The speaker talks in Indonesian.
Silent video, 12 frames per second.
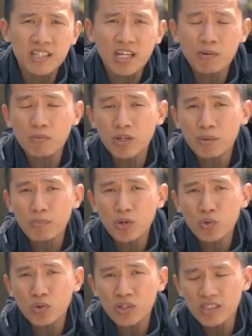saat ini kemudian
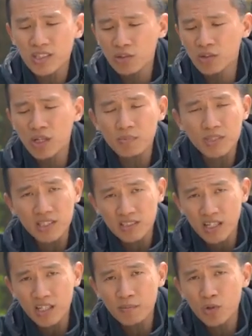mendukung yang satu, dia bisa
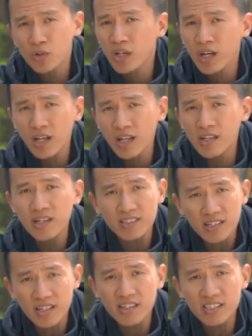saat ini mendukung yang lain. Dia
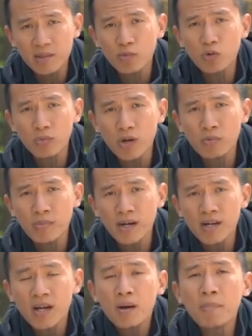senantiasa
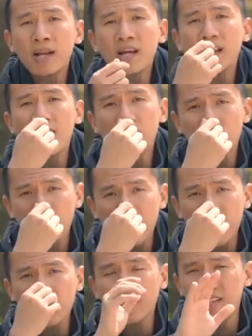berubah-ubah. Padahal
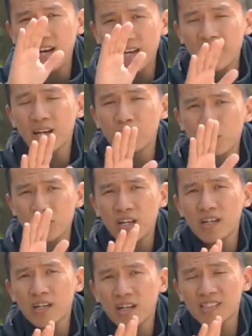Al-Quran tidak ada
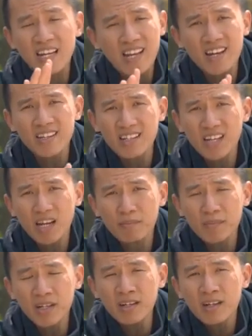kemudian kesalahan di
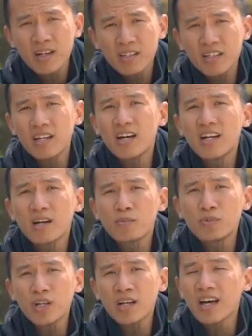dalamnya, tidak ada
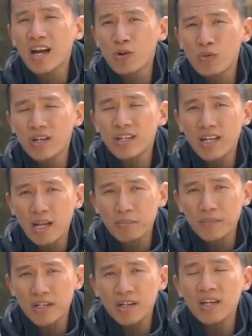kemudian keraguan di
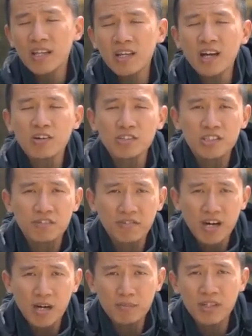dalamnya. Ini yang harus
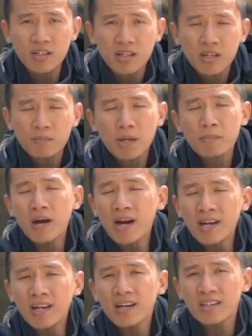difahami.
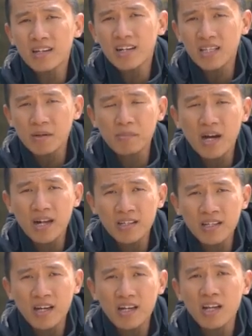Berbahaya ketika kita
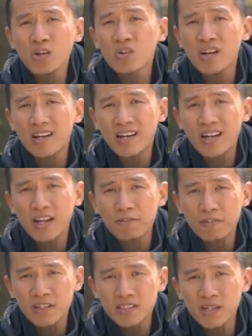mengartikan Al-Quran
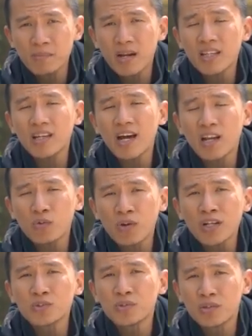adalah fiksi, berarti
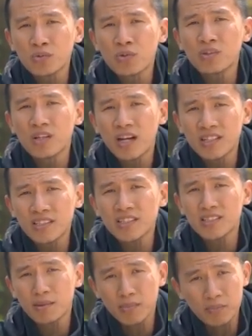Al-Quran sudah turun
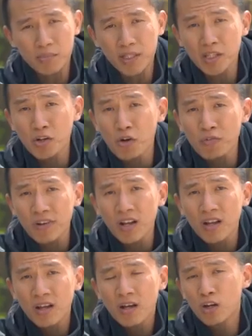derajatnya sama seperti
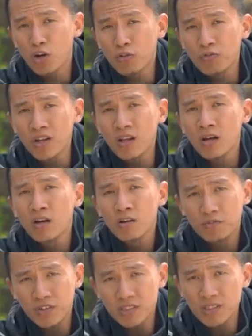novel. Novel,
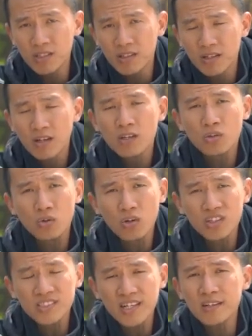fiksi.
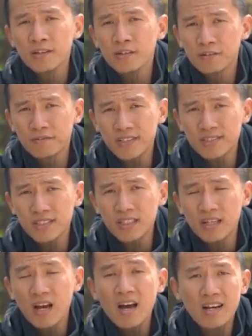Tulisan,
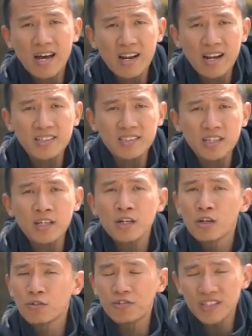fiksi. Narasi,
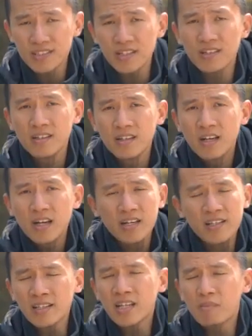fiksi
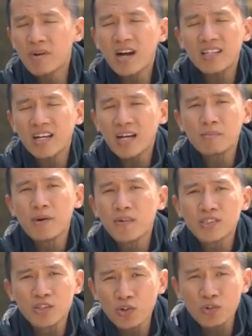kita tidak mengatakan
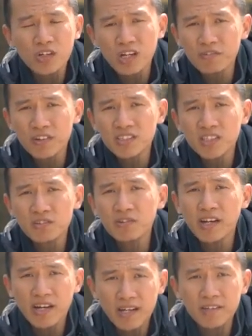bahwa seluruh yang fiksi itu
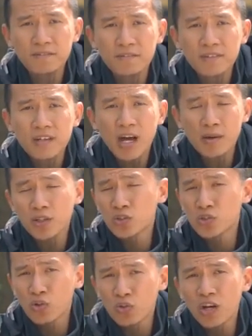negatif
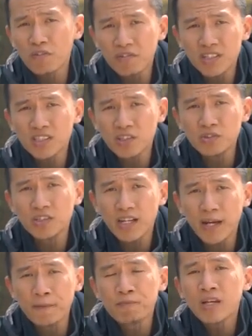atau seluruh yang fiksi itu
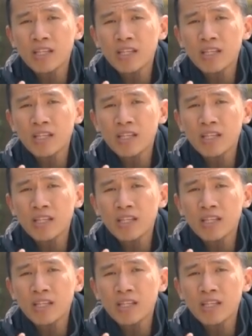jelek,